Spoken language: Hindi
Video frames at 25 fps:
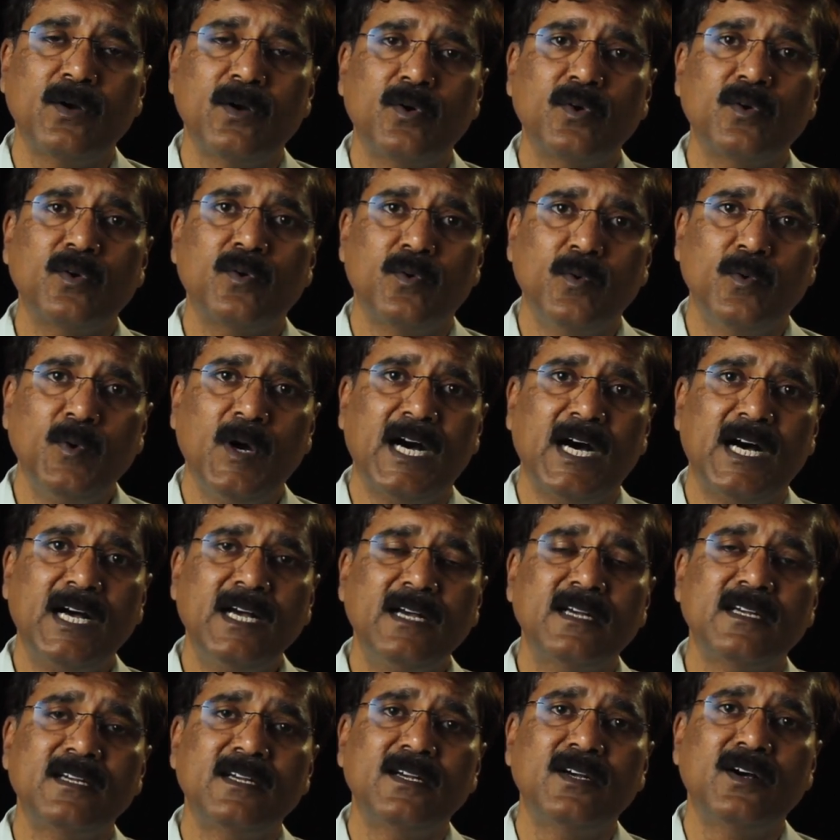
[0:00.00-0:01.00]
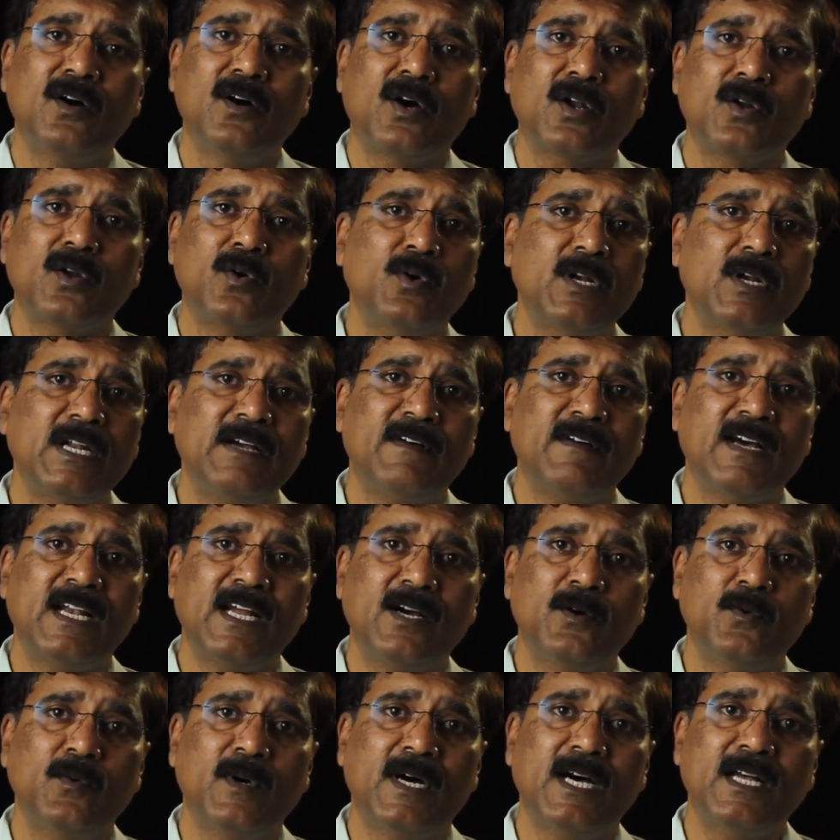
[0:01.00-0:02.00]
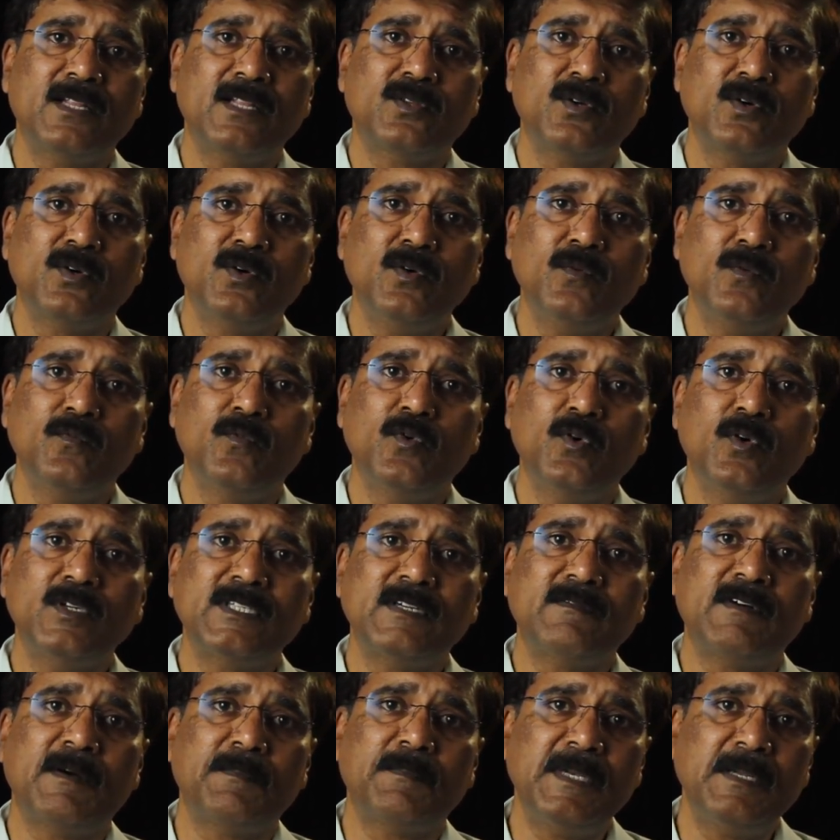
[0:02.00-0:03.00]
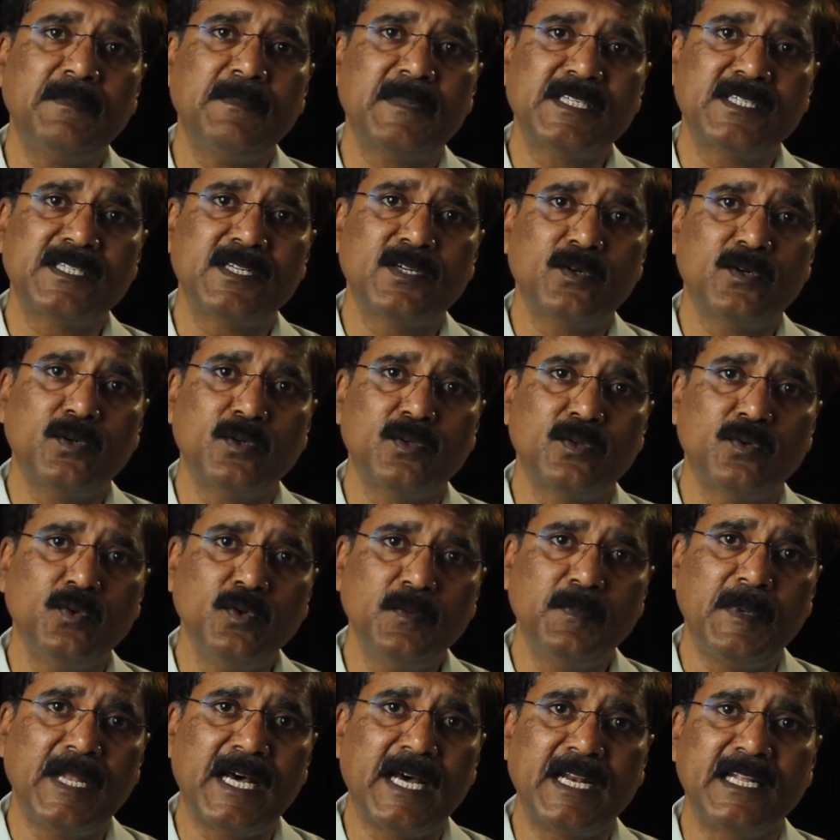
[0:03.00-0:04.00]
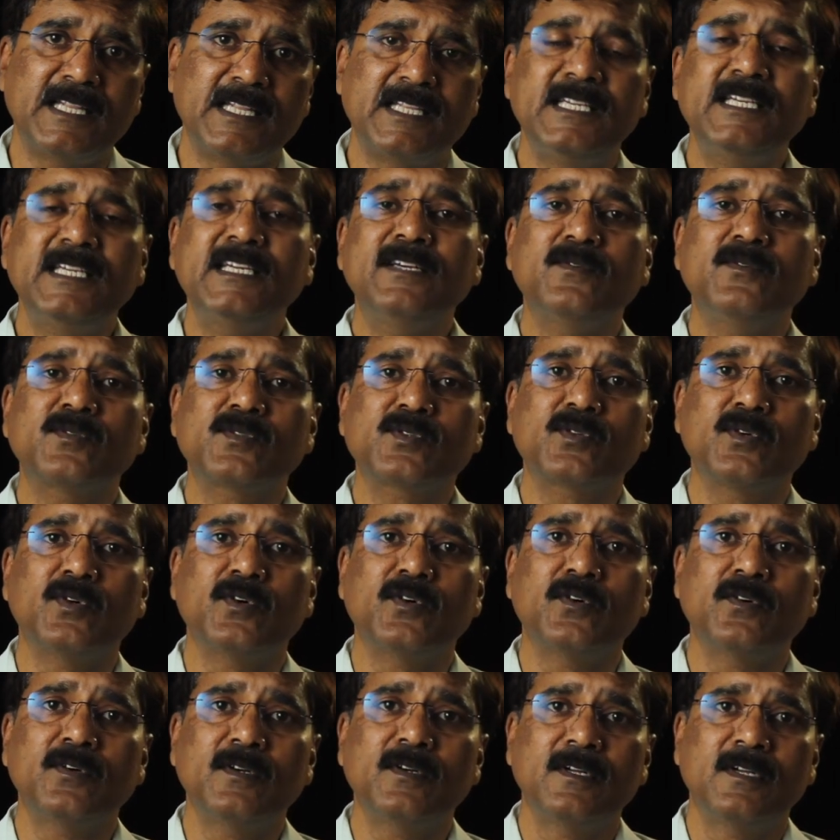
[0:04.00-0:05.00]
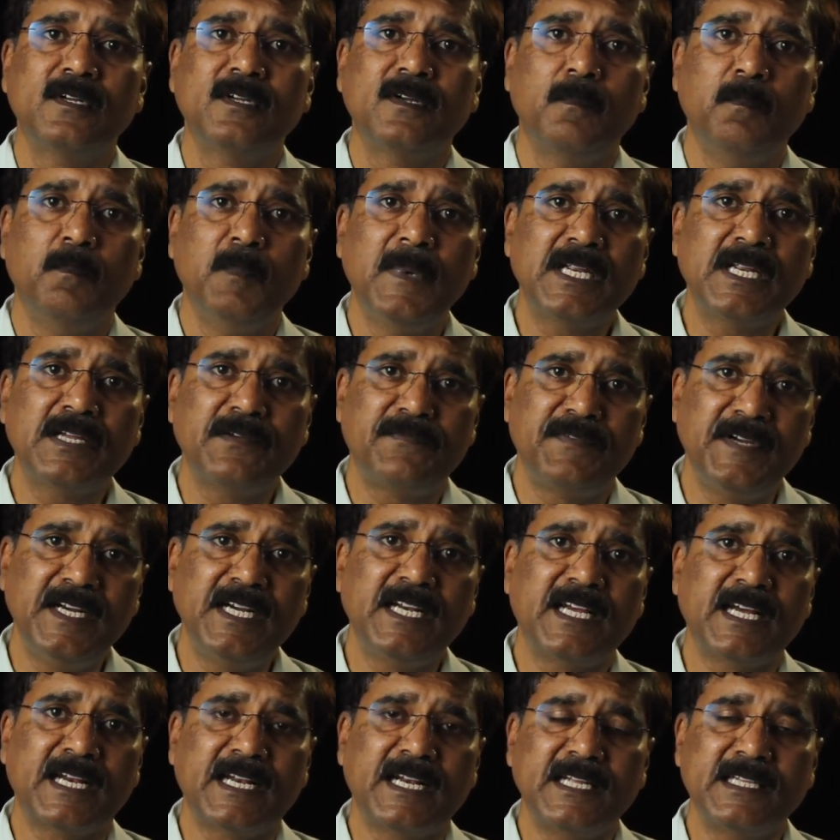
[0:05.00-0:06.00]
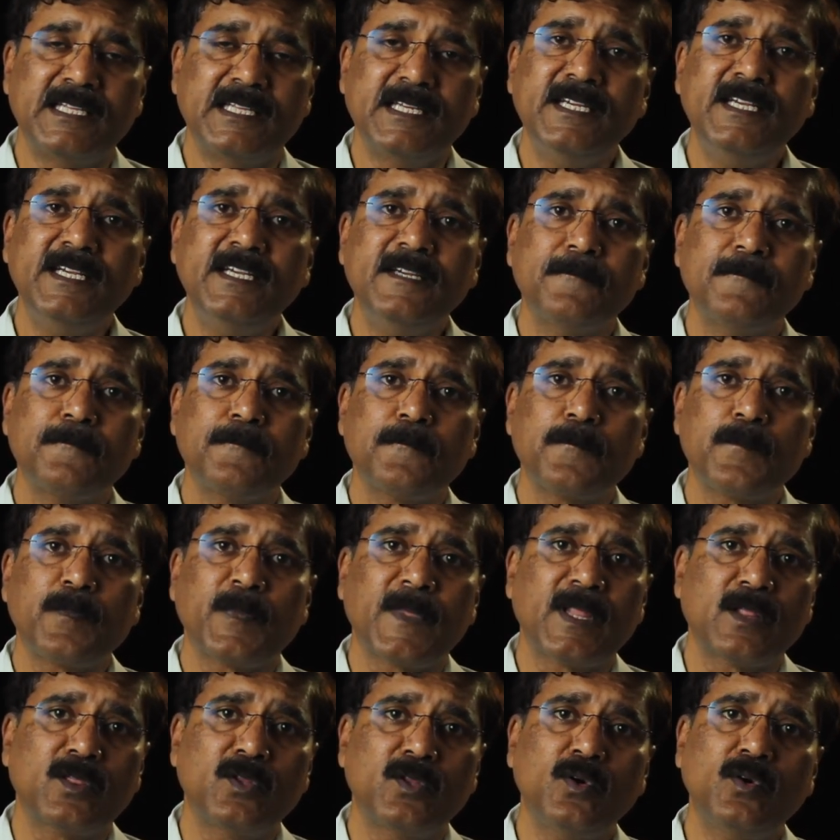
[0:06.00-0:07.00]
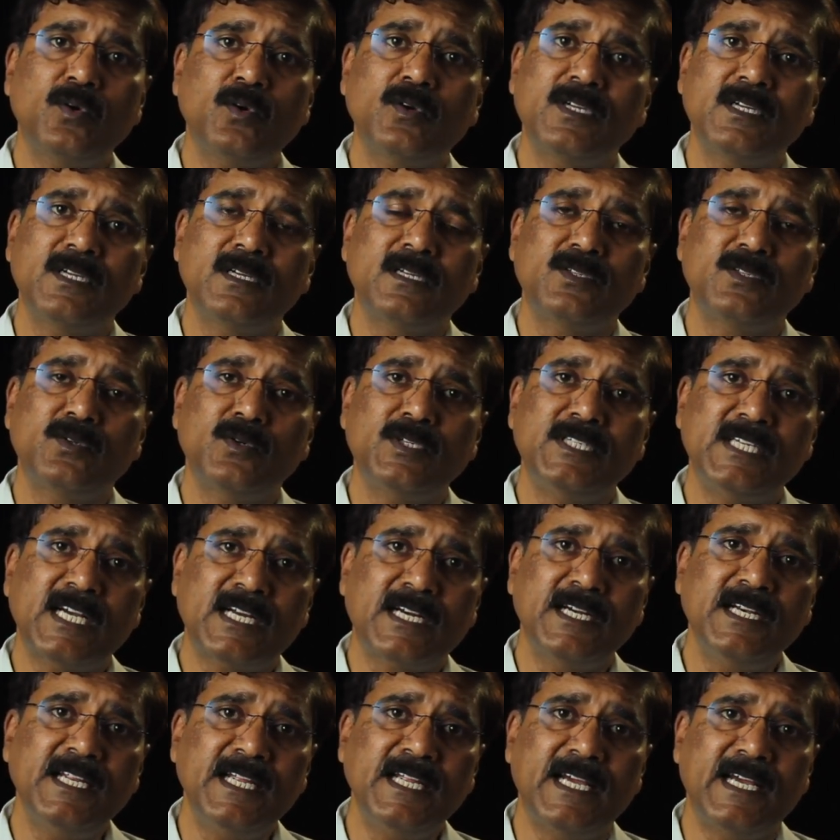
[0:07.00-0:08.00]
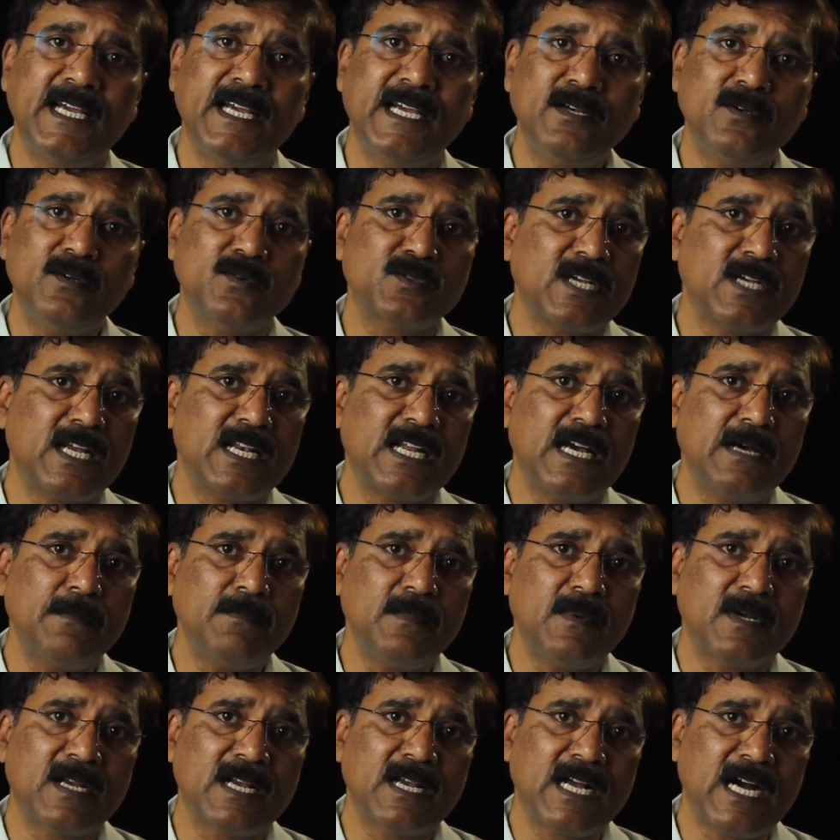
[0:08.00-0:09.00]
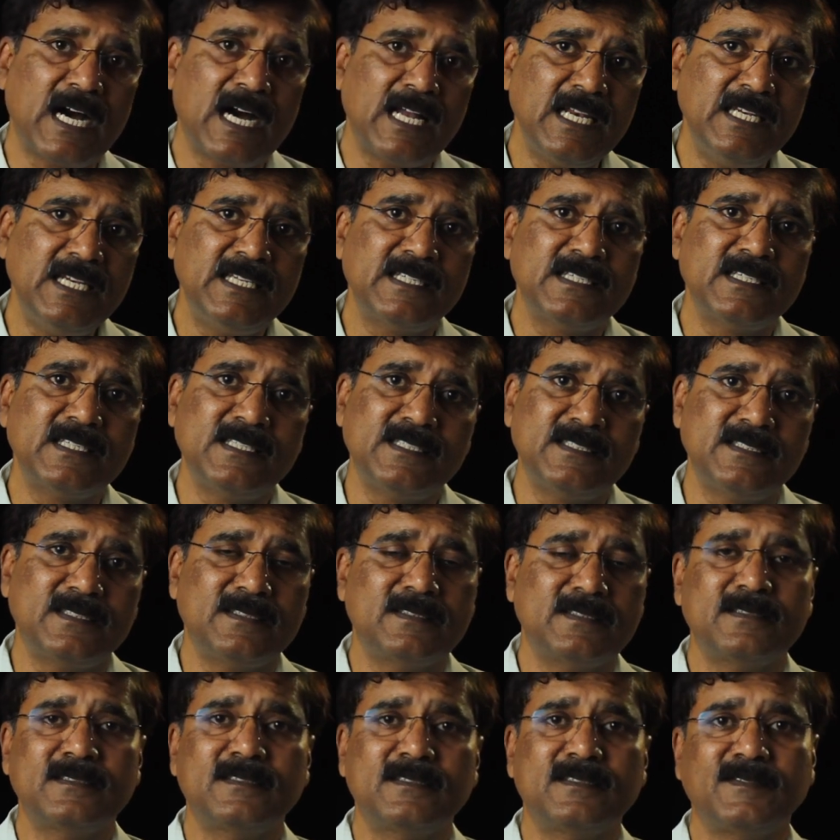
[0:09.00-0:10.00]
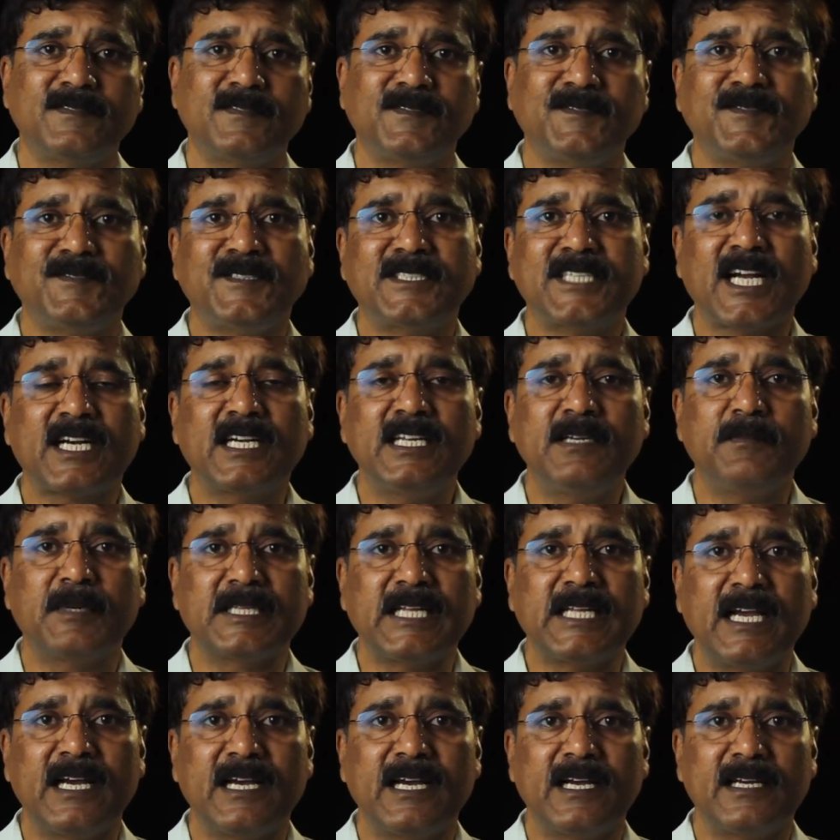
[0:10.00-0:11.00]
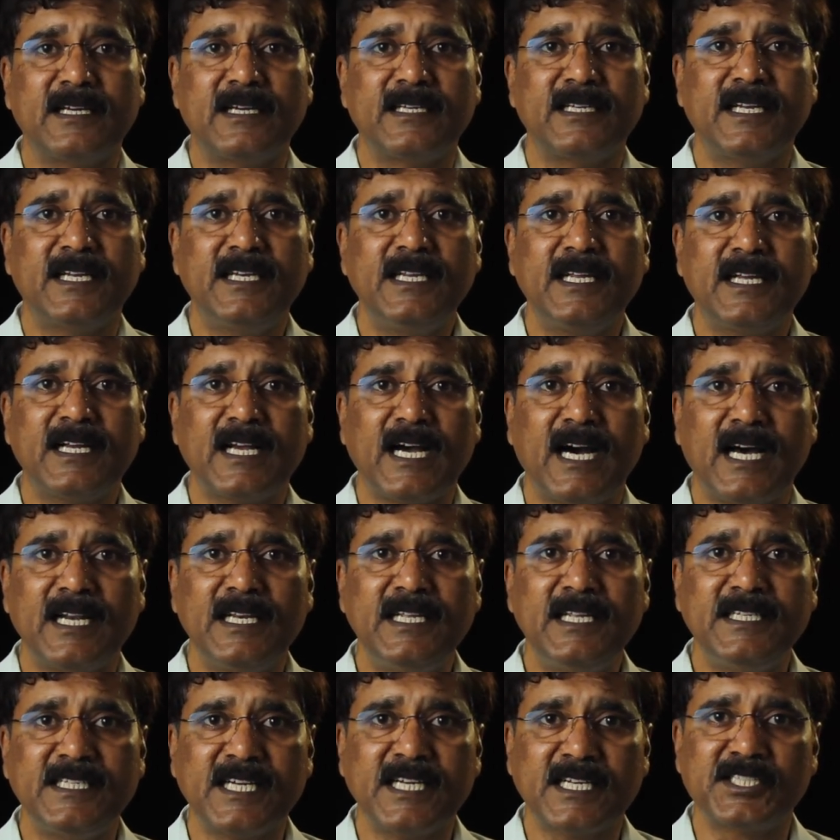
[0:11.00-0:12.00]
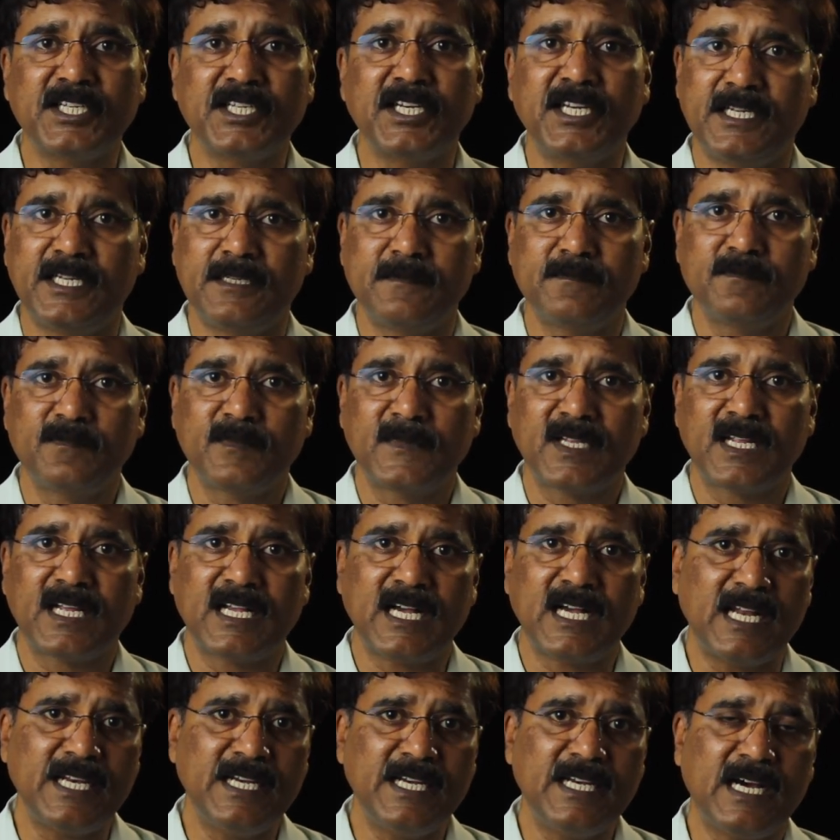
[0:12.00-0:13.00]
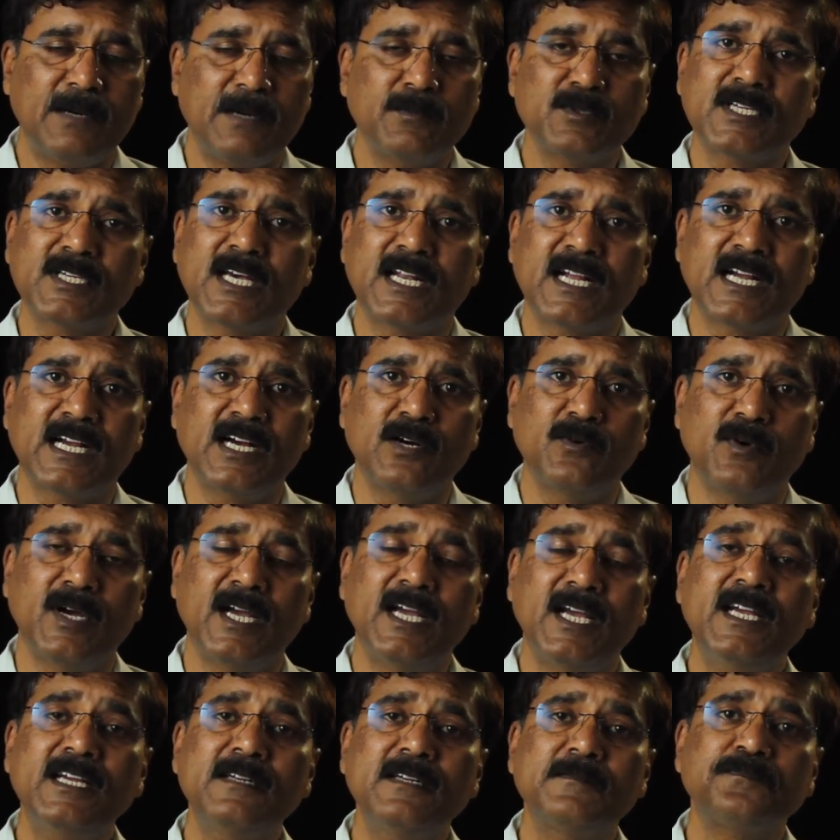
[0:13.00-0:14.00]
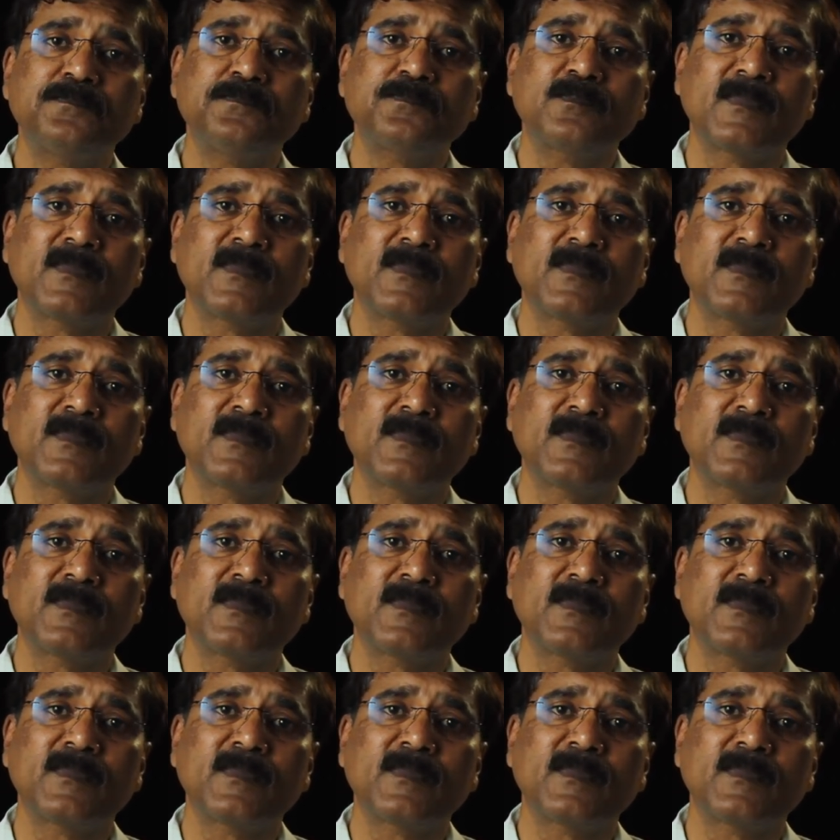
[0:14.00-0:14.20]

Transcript: हो, हुआ और होने वाला हुआ तो वो जब अपने बच्चे को दूध पिला रही थी उसको मिल्क फीड कर रही थी तो जो यक्षिणी है उसका नाम काली यक्षिणी बताया है यानी काली यक्षिणी काली नाम उसका रखा हुआ है